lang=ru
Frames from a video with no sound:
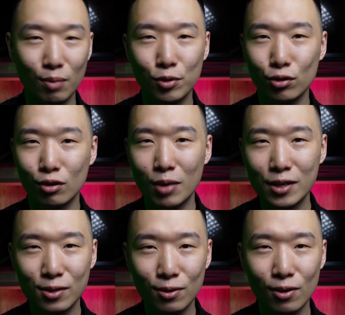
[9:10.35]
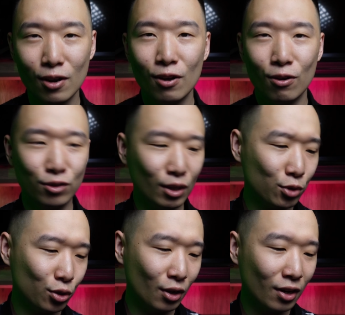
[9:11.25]
Я пошел к мастеру, он там
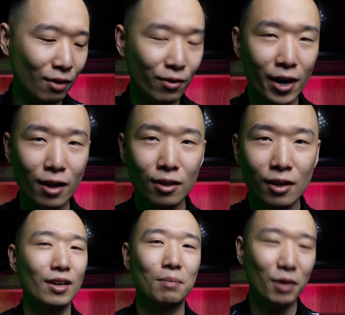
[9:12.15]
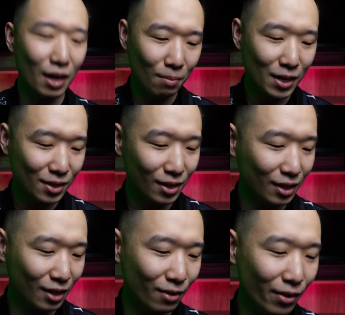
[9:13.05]
что-то наковырял, и пока мастер их
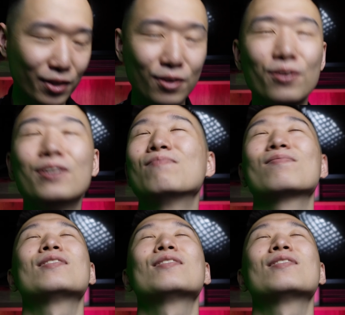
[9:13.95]
открывал, я такой,